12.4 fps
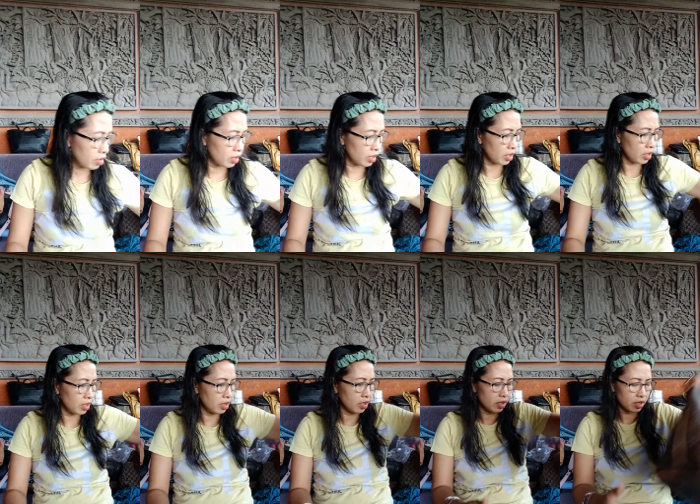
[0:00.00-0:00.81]
nih
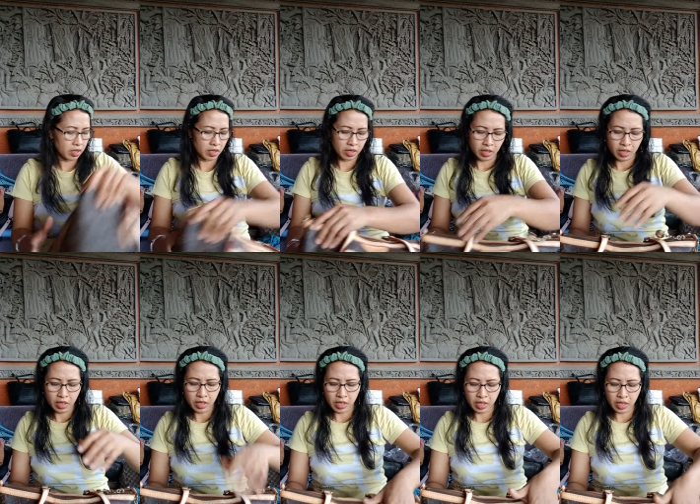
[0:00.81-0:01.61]

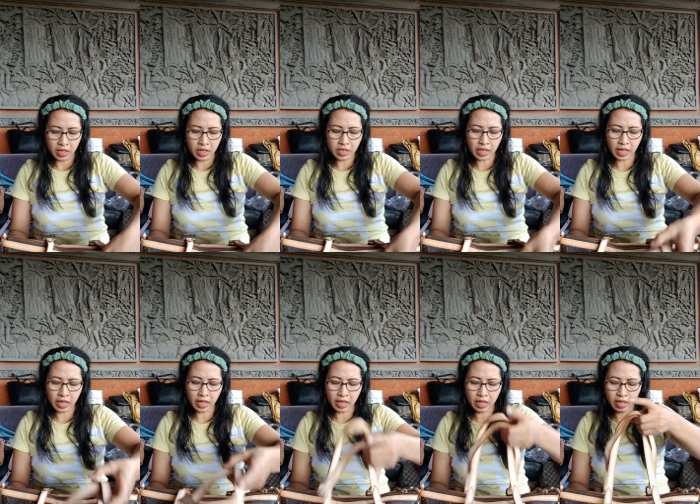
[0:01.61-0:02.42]
ini
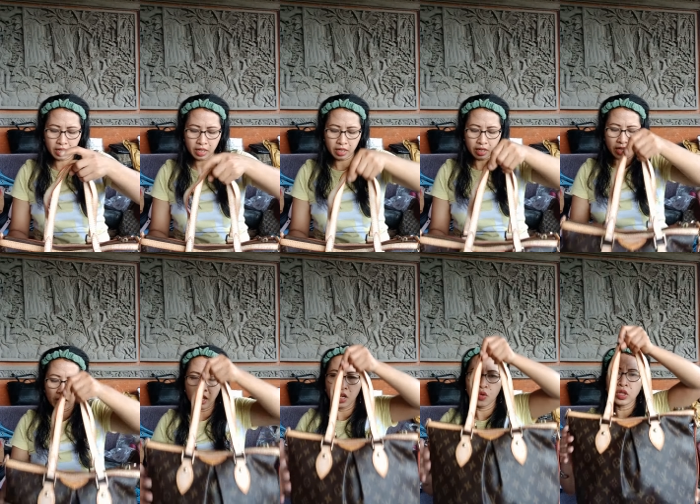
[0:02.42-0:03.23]
saya
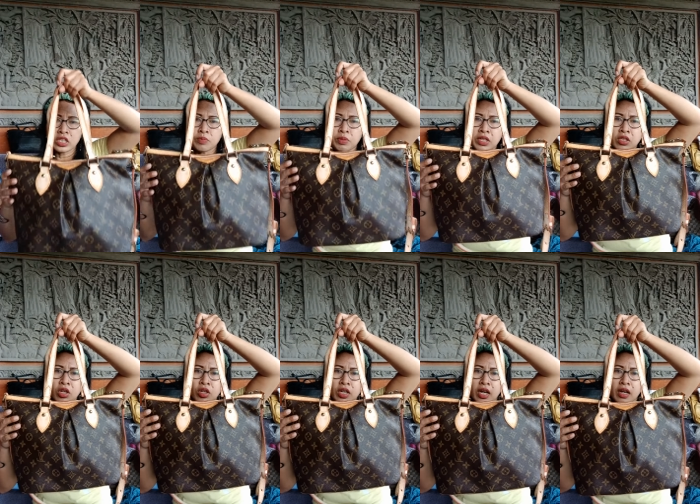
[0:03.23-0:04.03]
Louis
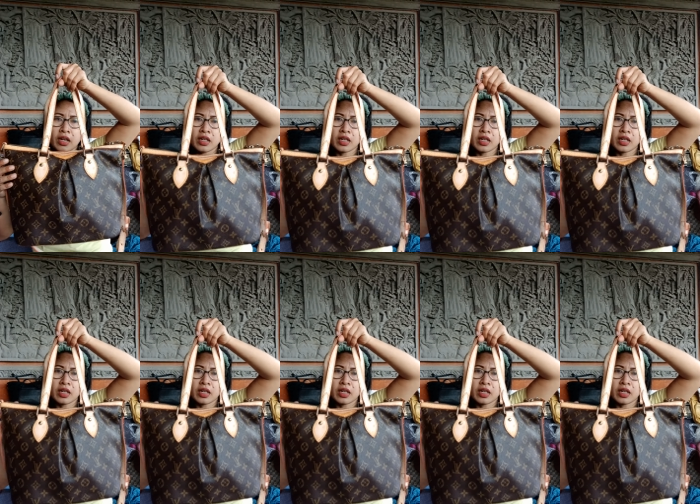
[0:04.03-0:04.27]
Vuitton kak